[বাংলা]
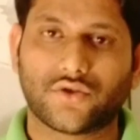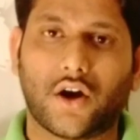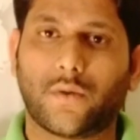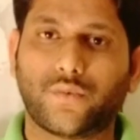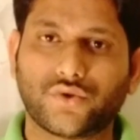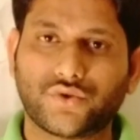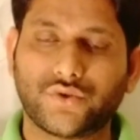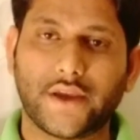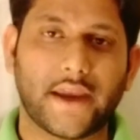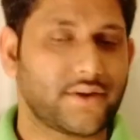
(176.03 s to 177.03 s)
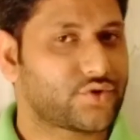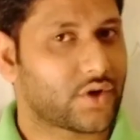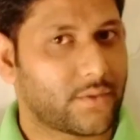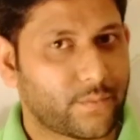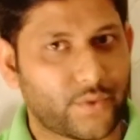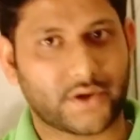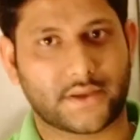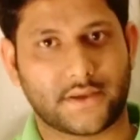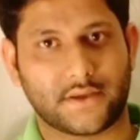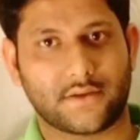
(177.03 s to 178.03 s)
তো অবশ্যই এই
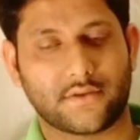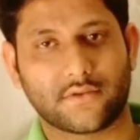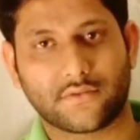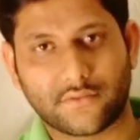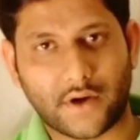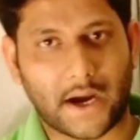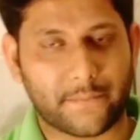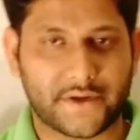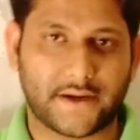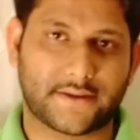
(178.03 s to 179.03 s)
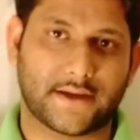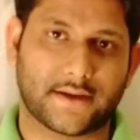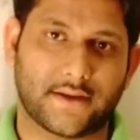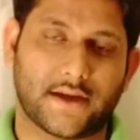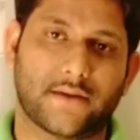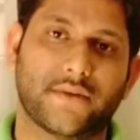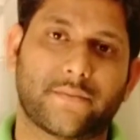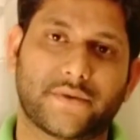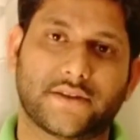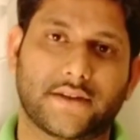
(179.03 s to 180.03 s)
সম্পর্কে কোনো আপডেট থাকলে আমি
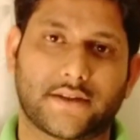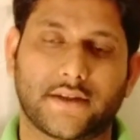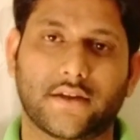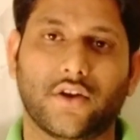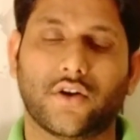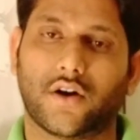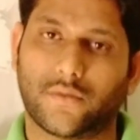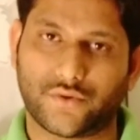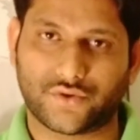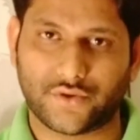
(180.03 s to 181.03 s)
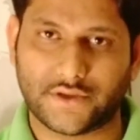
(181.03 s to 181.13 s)
আপনাদেরকে অবশ্যই